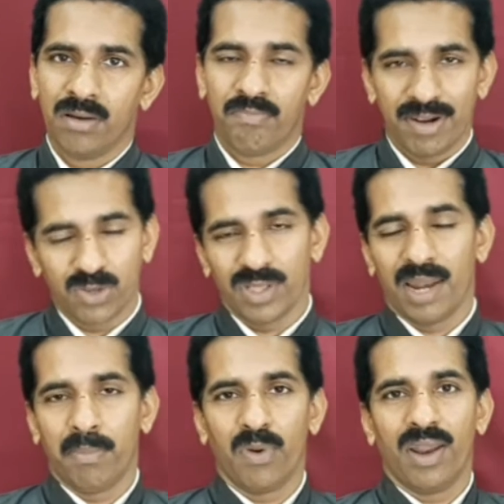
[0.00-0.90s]

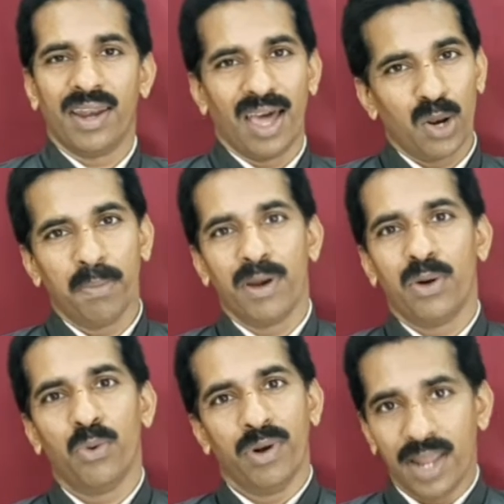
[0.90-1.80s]
పరిశుద్ధాత్మ వలన నాలో మీలో
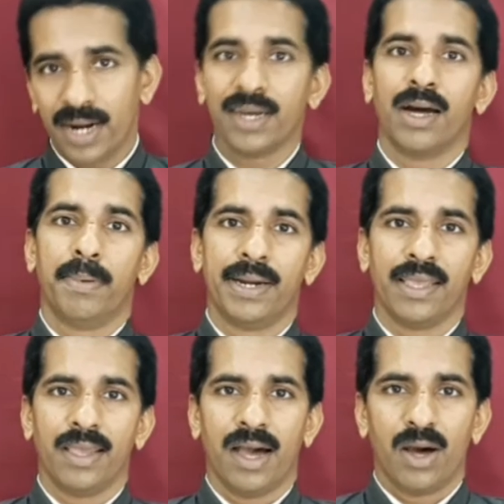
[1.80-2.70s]
ఉన్నాడు కాబట్టి
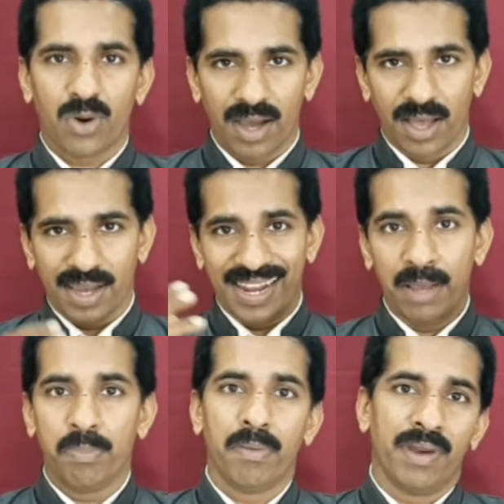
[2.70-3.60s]
ఆ ఒక
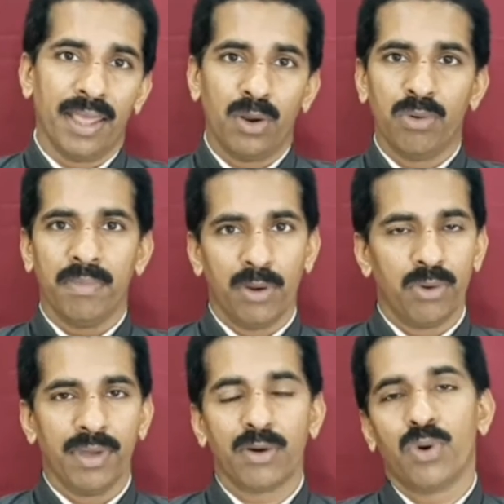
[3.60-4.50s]
గ్రహింపు నేను మీరు
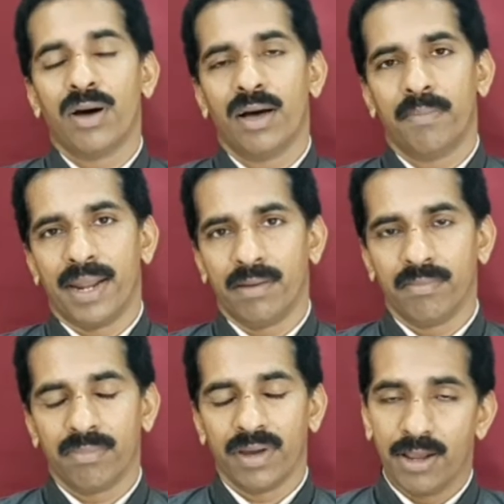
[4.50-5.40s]
ఎక్కువ మనం
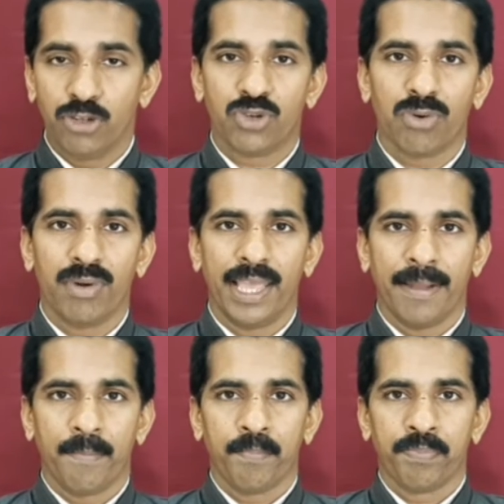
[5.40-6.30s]
గ్రహించుకొని
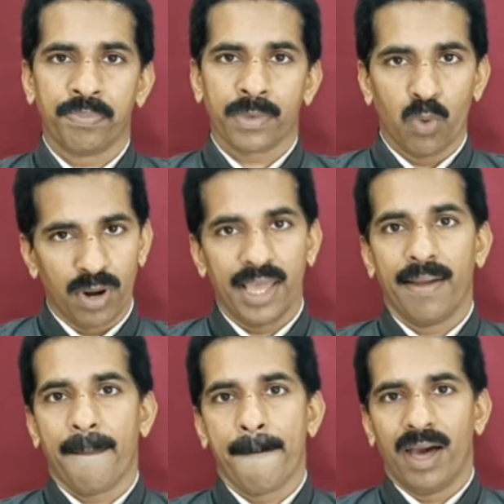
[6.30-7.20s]
ఉండే
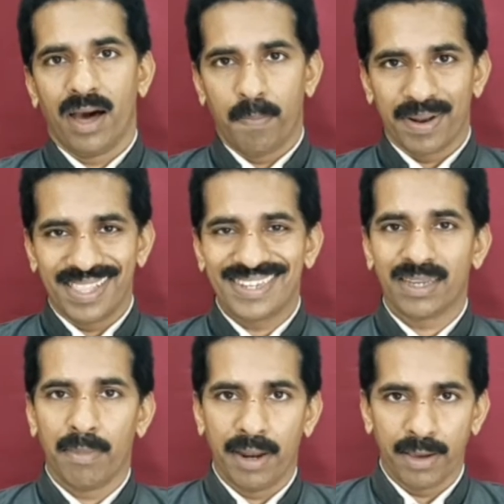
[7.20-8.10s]
ఆ ప్రదేశం
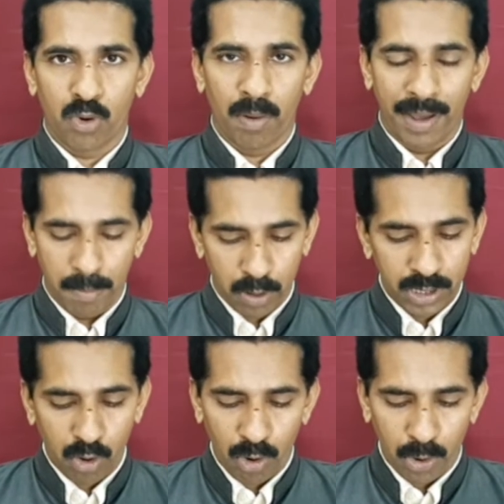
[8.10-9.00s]
మనం ఎక్కువ మనం
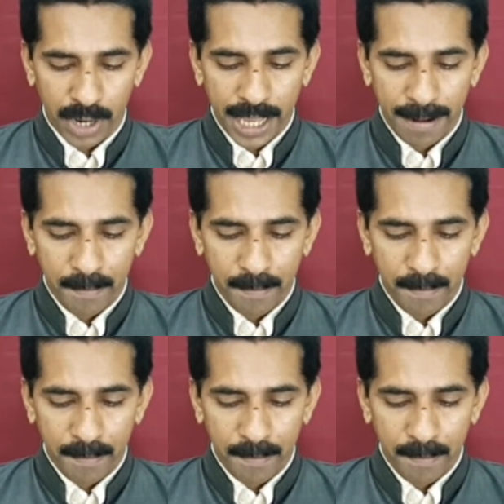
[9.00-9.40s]
పొందుకొని ఉంటే